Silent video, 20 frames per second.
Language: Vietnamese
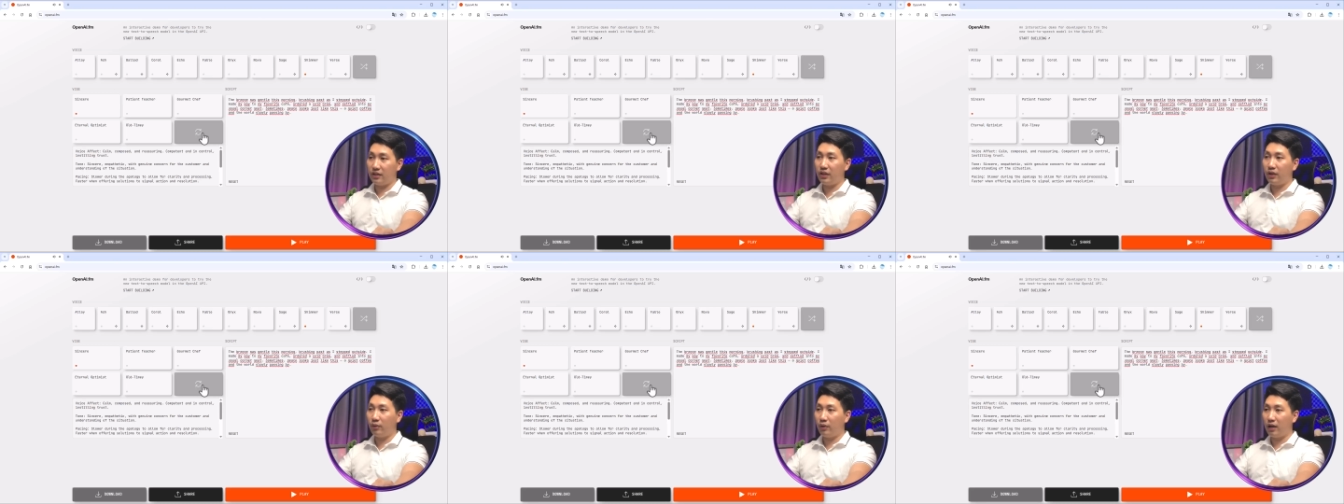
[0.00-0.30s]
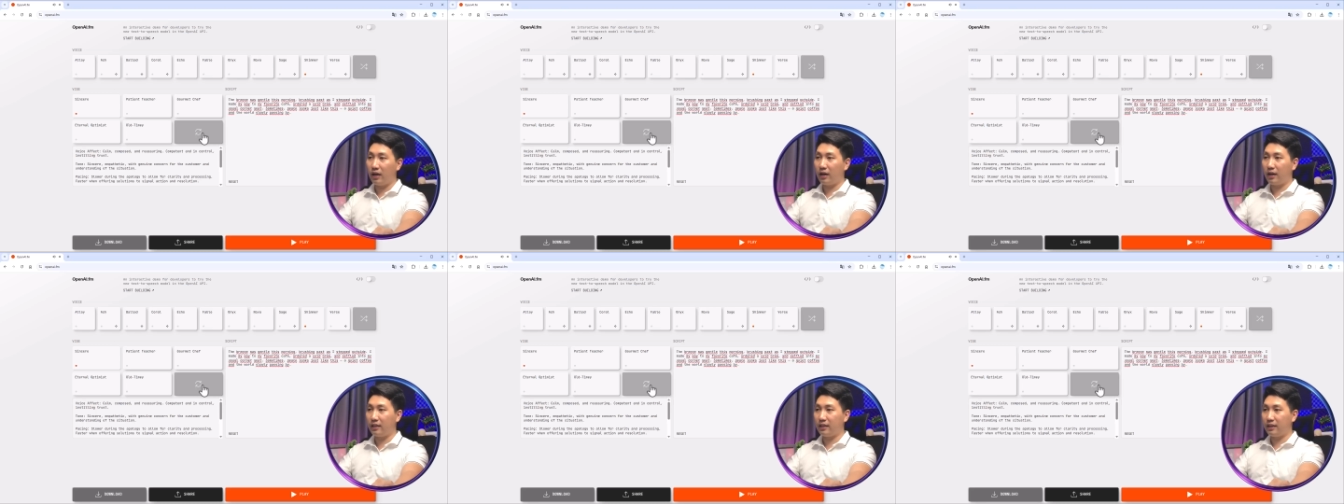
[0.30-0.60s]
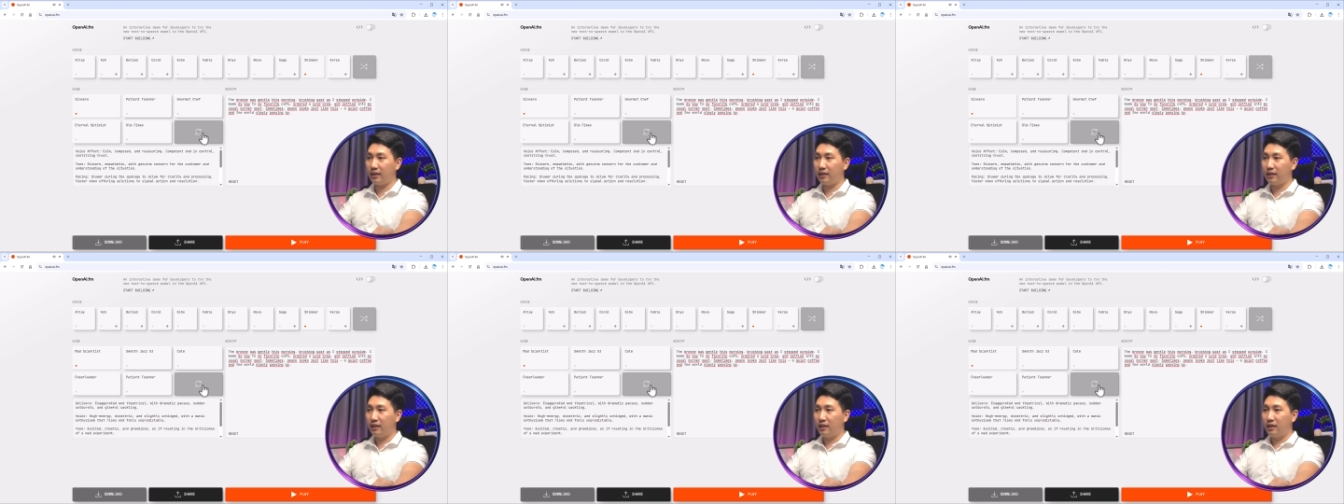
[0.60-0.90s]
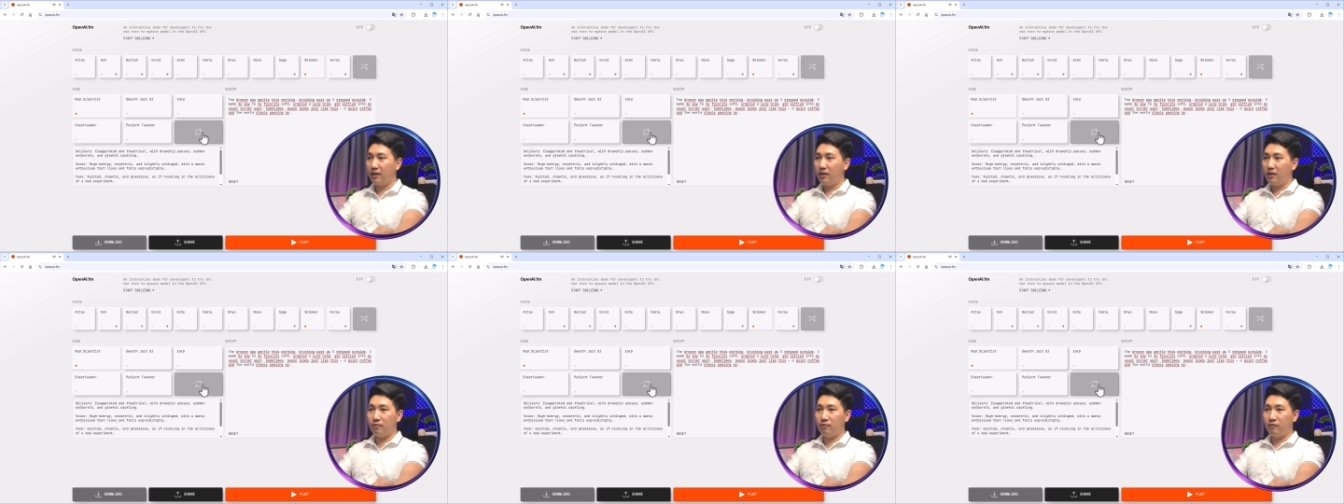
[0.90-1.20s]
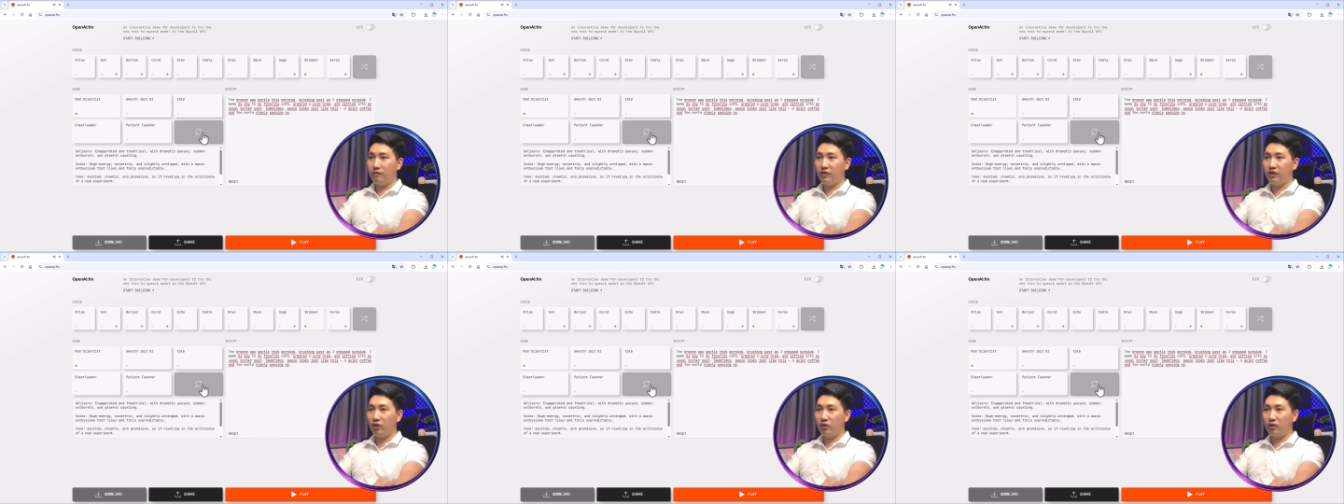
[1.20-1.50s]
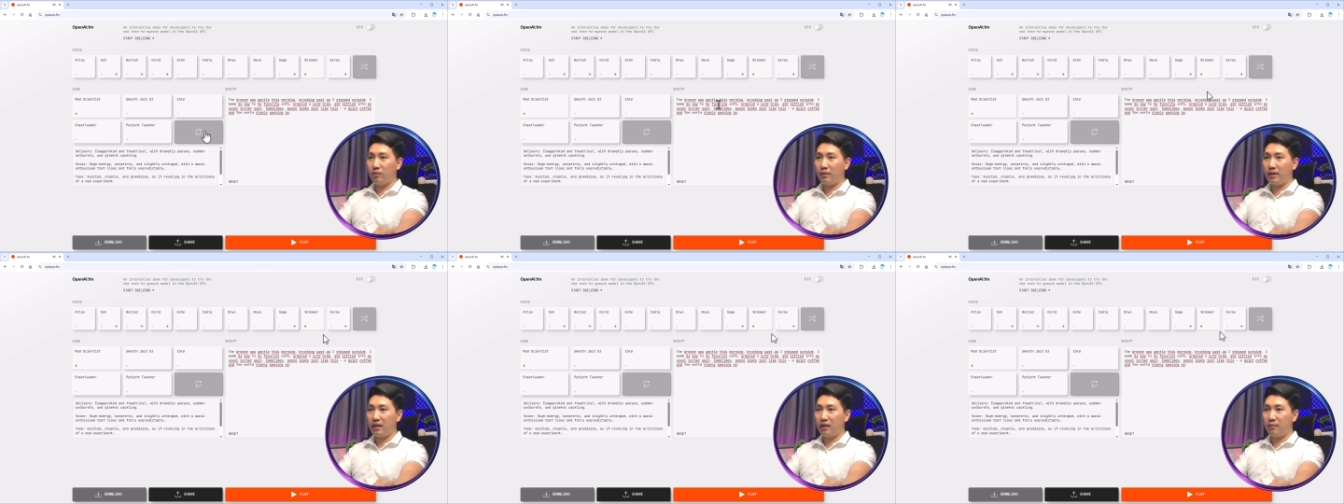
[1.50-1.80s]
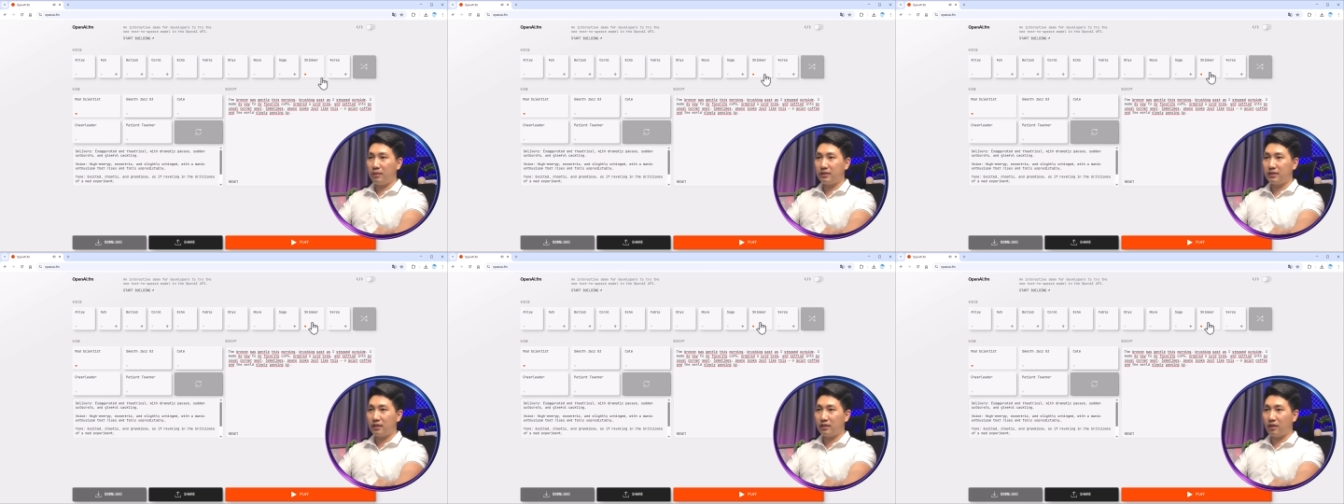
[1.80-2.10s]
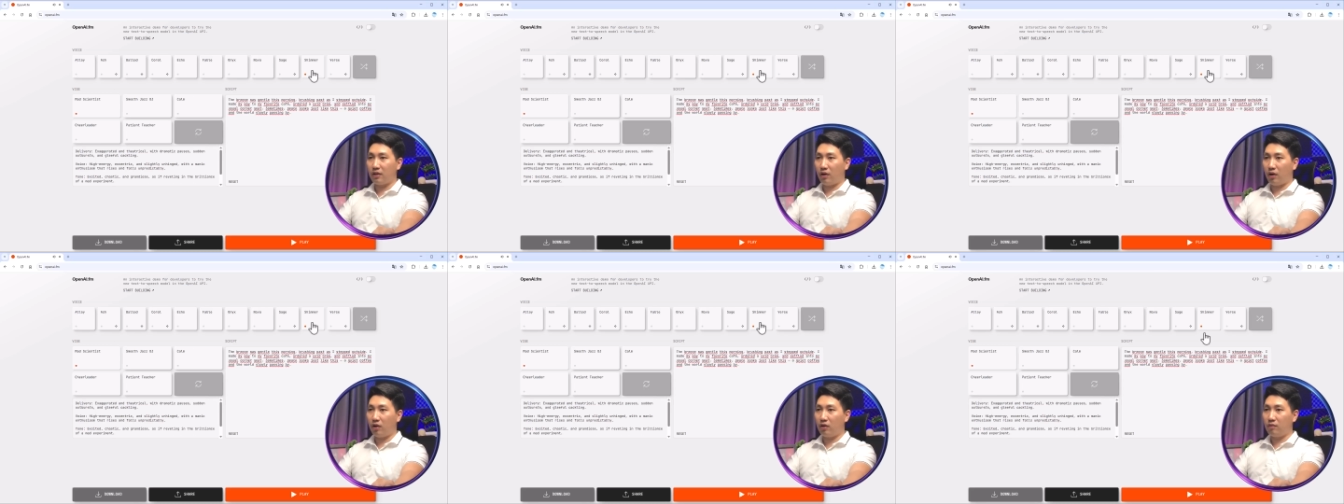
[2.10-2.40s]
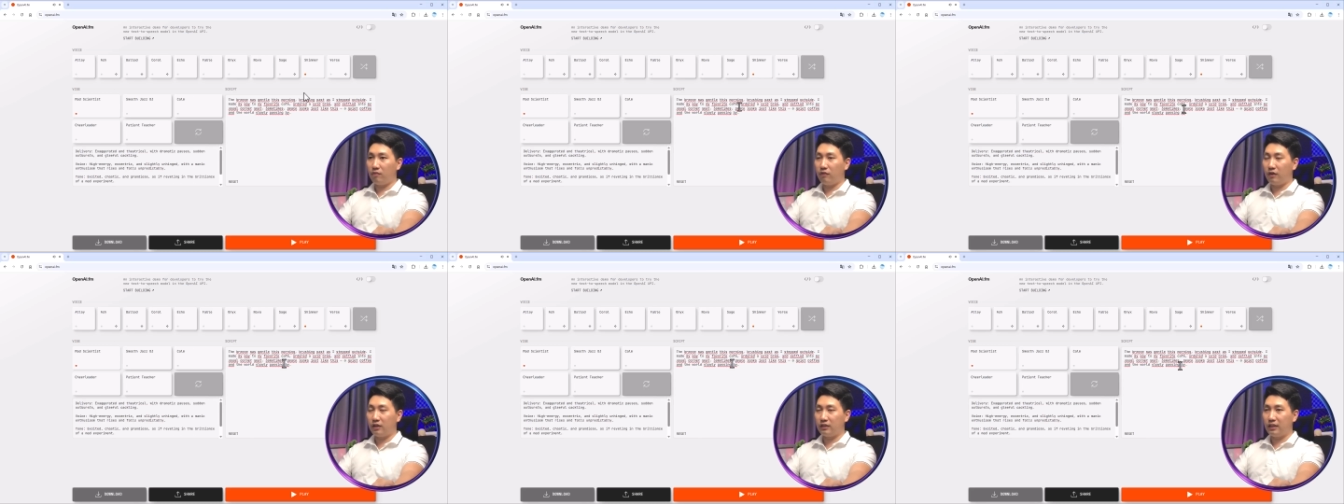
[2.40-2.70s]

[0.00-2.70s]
nhiều hơn hết chị ví dụ như bây giờ mình sẽ chọn phần